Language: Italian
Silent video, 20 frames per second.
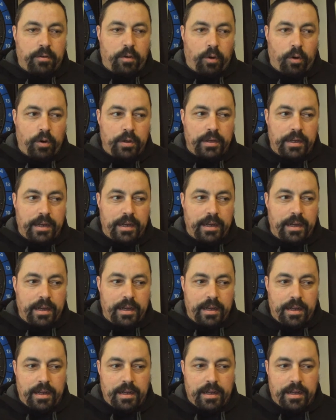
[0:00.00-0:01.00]
con
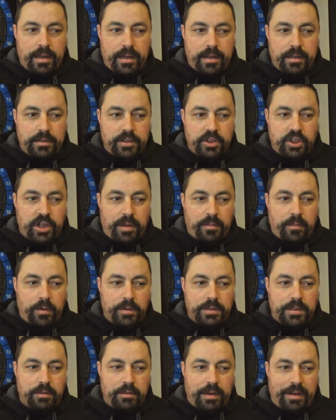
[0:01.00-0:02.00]
eh, diciamo
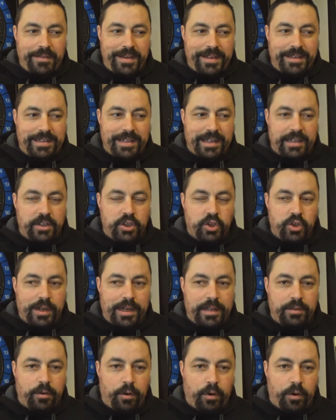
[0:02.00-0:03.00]
così, una ventina di
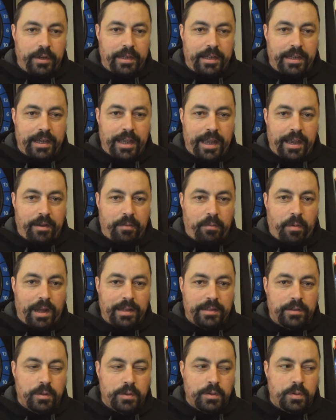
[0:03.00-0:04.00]
giocatori e
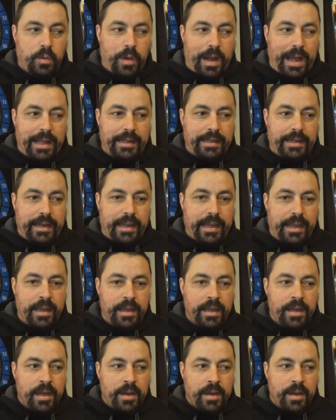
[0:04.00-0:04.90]
quattro squadre